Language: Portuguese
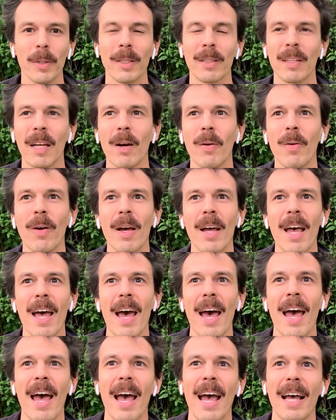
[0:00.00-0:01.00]
Então,
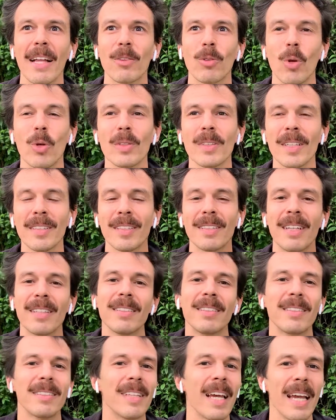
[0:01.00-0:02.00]
eh, todos esses
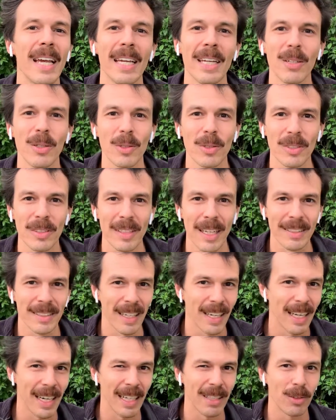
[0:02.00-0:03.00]
anseios dessa
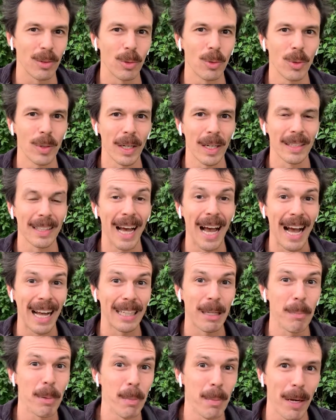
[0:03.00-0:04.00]
criatura
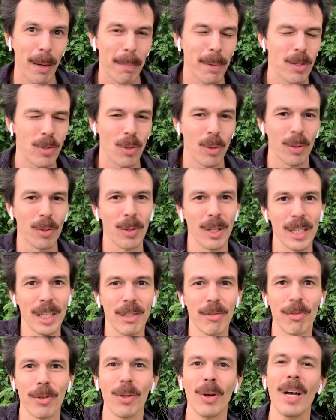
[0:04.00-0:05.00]
narrada em primeira pessoa no
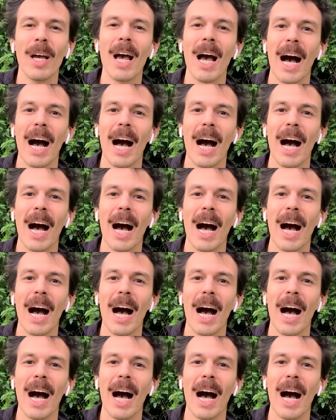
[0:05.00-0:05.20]
livro,